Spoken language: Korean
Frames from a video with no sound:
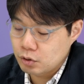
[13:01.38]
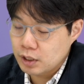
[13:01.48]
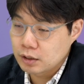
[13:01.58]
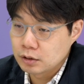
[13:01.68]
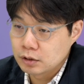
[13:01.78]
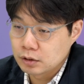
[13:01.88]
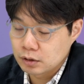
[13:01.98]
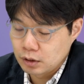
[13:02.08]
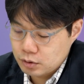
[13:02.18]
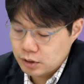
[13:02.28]

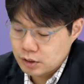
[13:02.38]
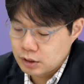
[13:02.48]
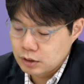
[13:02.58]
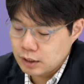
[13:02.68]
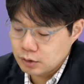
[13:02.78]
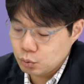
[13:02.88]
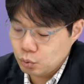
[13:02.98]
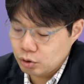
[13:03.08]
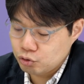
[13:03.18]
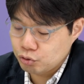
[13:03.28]
영향은 이게 증가
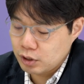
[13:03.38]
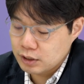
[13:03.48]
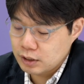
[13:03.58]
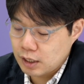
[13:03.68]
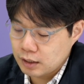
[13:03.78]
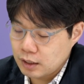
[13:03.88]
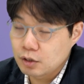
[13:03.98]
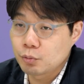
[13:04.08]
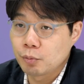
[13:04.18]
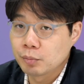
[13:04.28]
속도가 중요하지
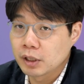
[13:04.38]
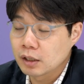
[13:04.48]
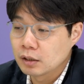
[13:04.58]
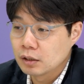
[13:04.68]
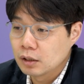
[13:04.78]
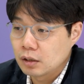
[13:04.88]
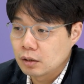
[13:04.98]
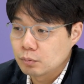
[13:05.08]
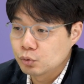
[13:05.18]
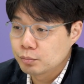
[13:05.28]
않다라고 봅니다.
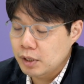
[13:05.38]
어, 무슨